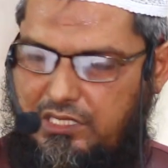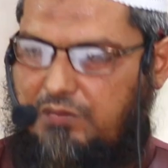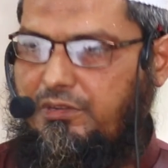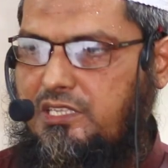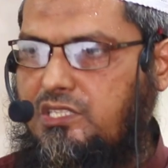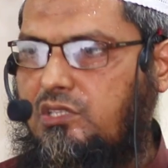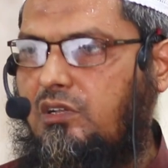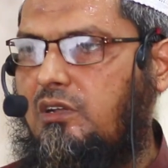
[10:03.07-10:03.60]
নিজে
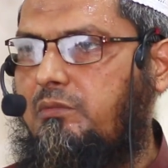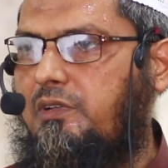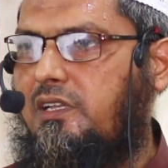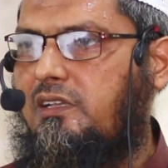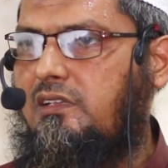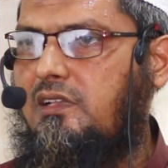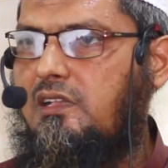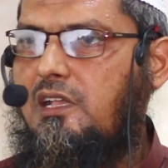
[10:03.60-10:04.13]
বাঁচতে হবে
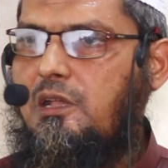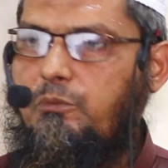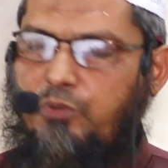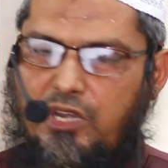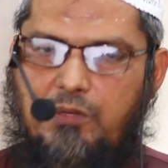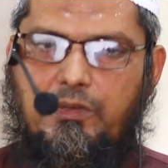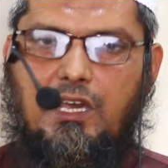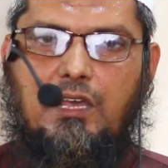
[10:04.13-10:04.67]

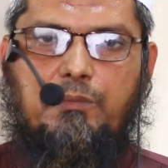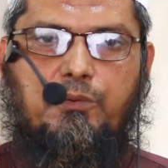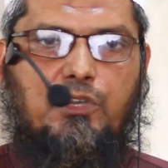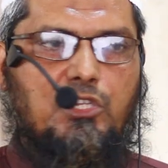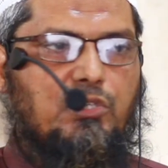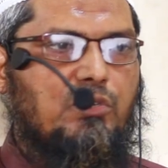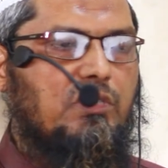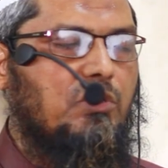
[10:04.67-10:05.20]
পরিবার
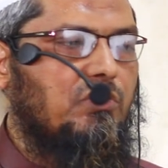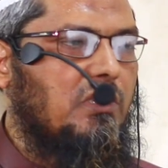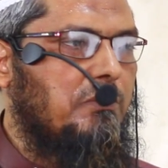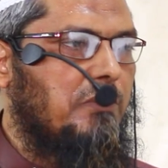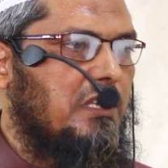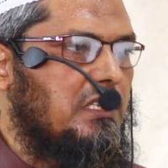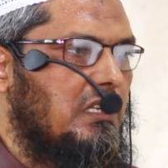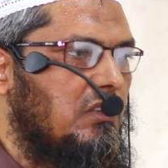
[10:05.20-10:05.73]
পরিজনকেও কি
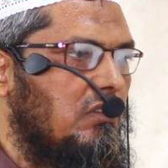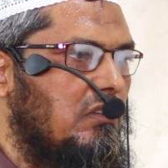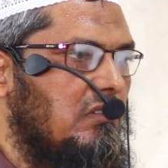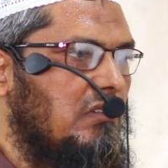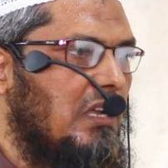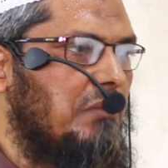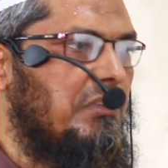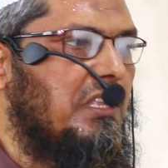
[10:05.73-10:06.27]
বাঁচানোর
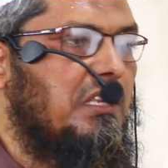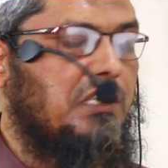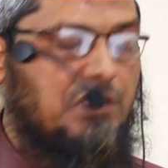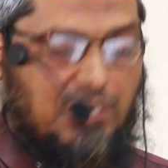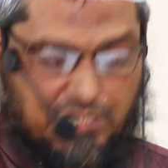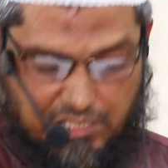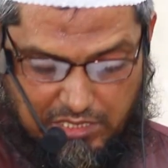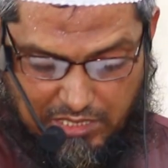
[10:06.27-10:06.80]
আমাদেরকে
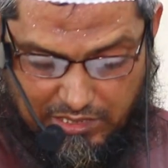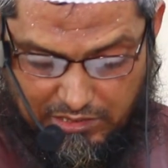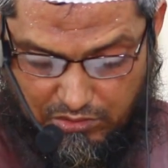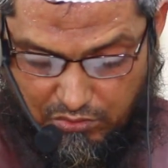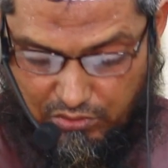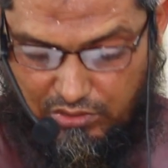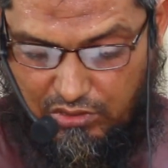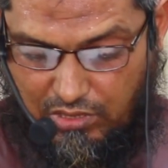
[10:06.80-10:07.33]
চেষ্টা
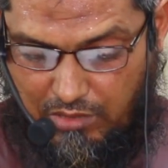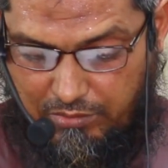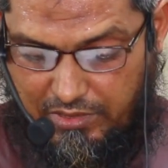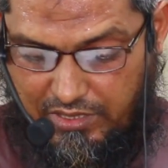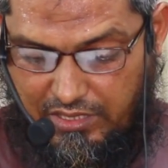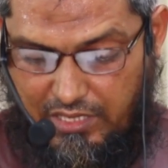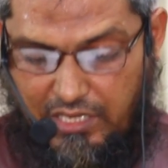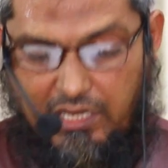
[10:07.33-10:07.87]
করতে হবে
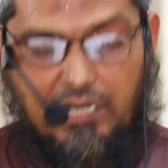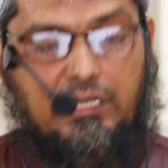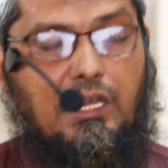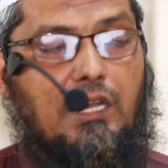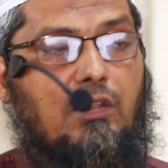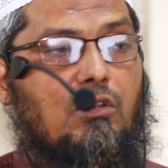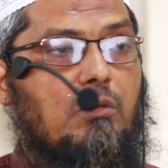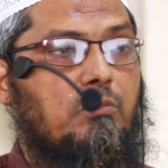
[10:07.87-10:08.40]
এটা
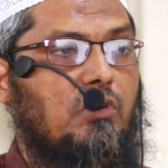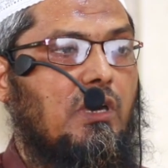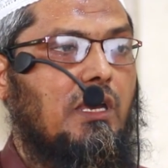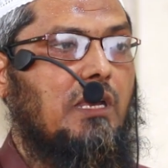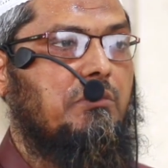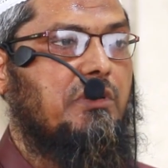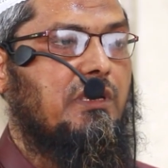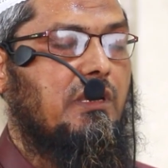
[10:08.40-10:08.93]
আল্লাহ রবুল
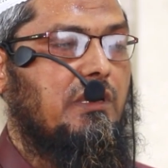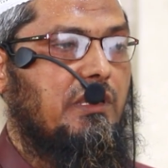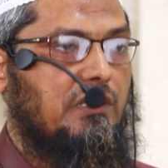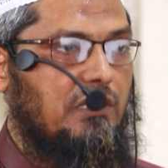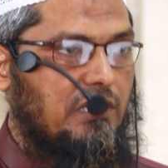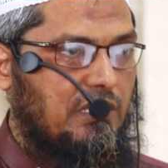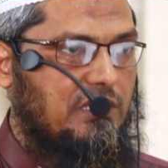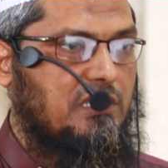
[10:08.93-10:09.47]
আলমিনের
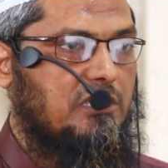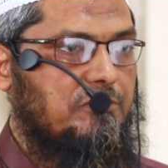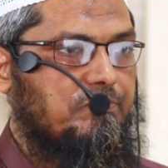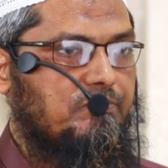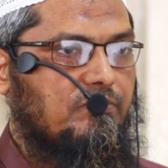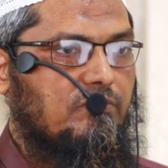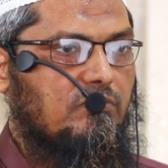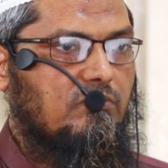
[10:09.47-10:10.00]
নির্দেশ
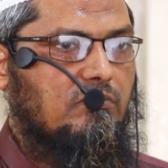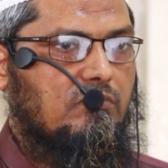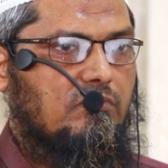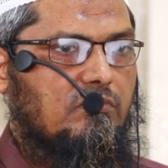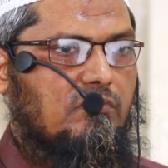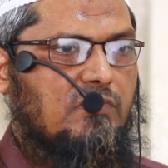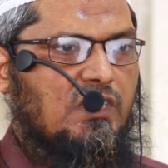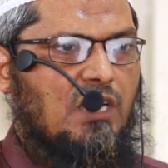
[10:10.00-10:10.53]

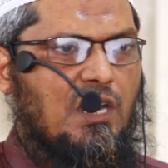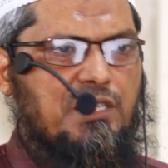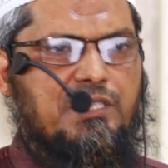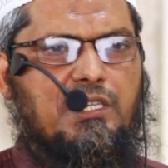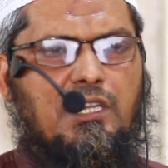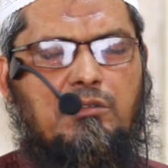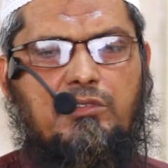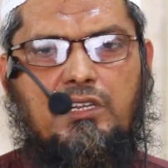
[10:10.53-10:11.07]

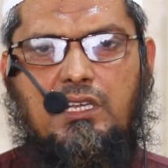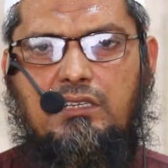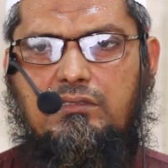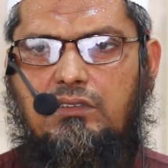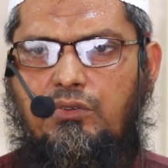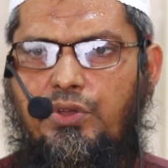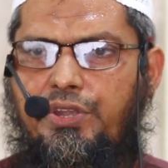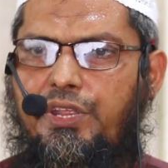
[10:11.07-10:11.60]
আজকে আমরা
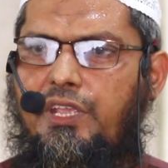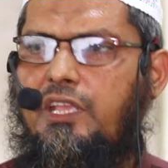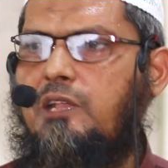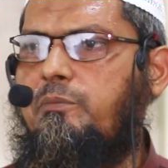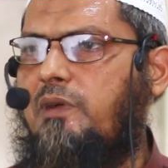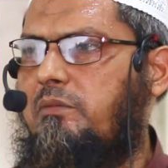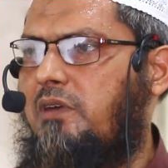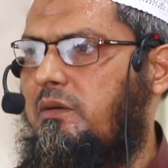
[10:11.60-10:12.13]
অনেক
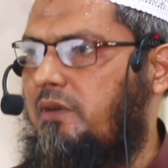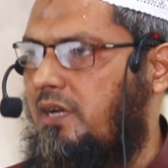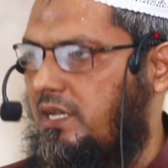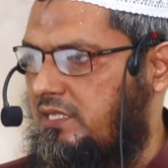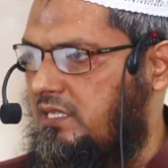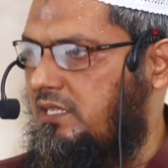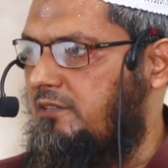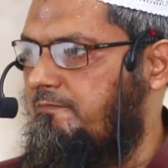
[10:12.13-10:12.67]
বাবা মা
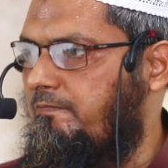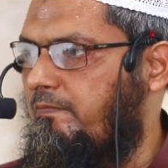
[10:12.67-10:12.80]
আছি